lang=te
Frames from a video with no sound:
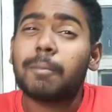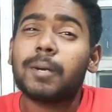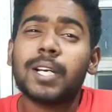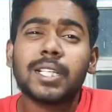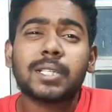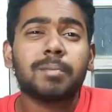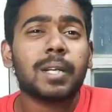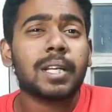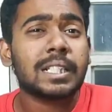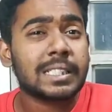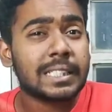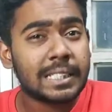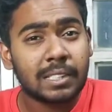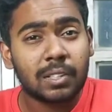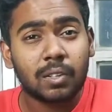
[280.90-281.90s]
అమ్లే డిస్ప్లే
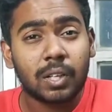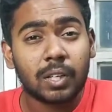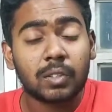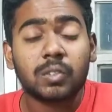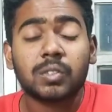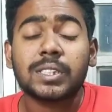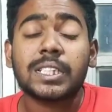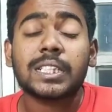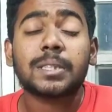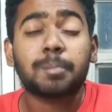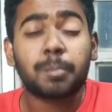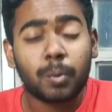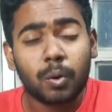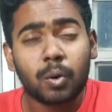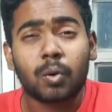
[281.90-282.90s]
సిక్స్లో కాదు సిక్స్
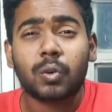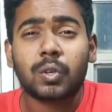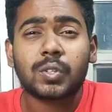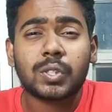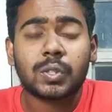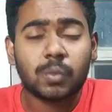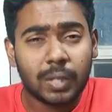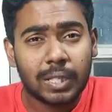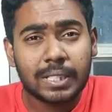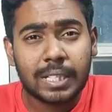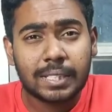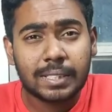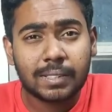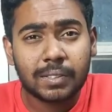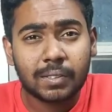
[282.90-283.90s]
ప్రోలో ఉండ ఉండే
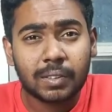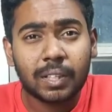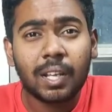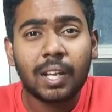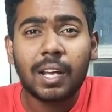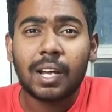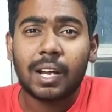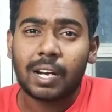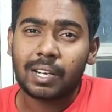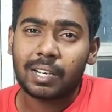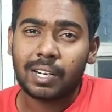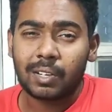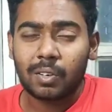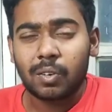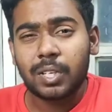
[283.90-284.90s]
ఛాన్సెస్ ఉంది అండ్
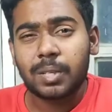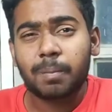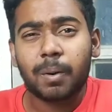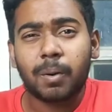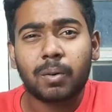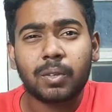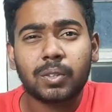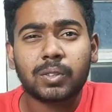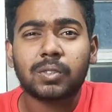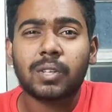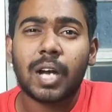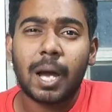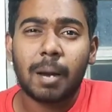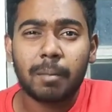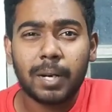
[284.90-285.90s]
కట్అవుట్ డిస్ప్లే ఉండొచ్చు
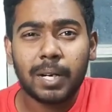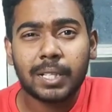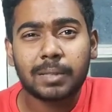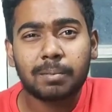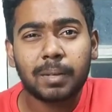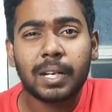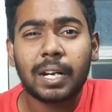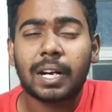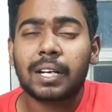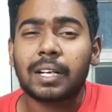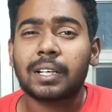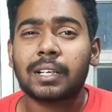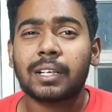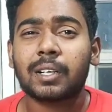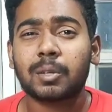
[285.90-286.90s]
అమ్లే డిస్ప్లే
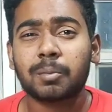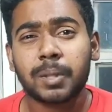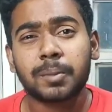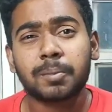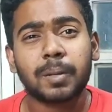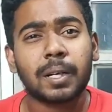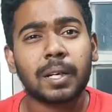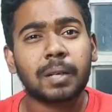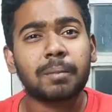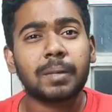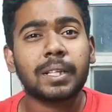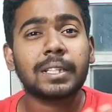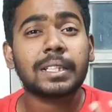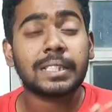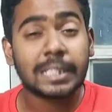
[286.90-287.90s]
అండ్ రూమర్స్ ప్రకారం
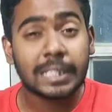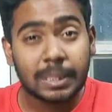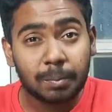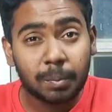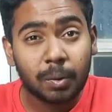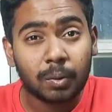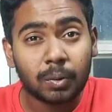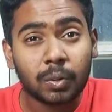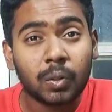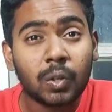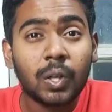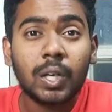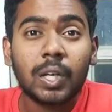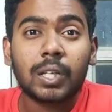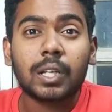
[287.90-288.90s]
ఏదైతే సిక్స్ ప్రో ఉందో ఉందో
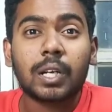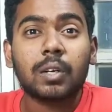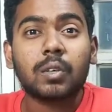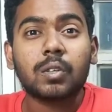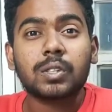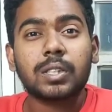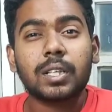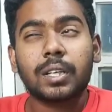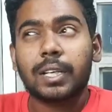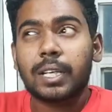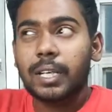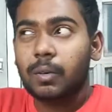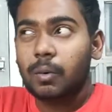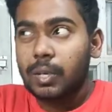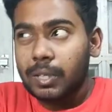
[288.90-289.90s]
దాంట్లో వచ్చేసరికి
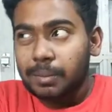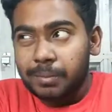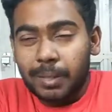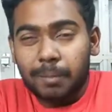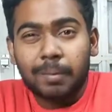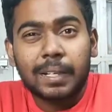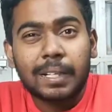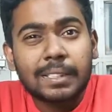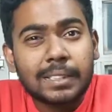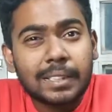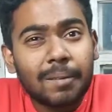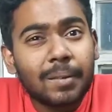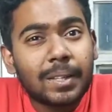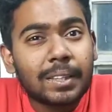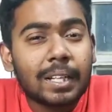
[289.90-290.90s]
క్వాల్కమ్ స్నాప్డ్రాగన్
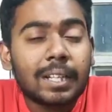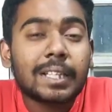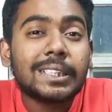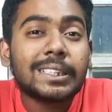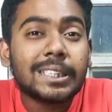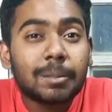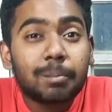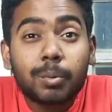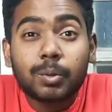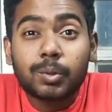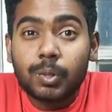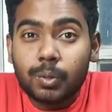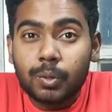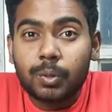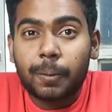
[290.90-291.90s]
సెవెన్ థర్టీ జీ
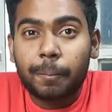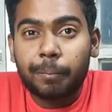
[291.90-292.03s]
ప్రోసర్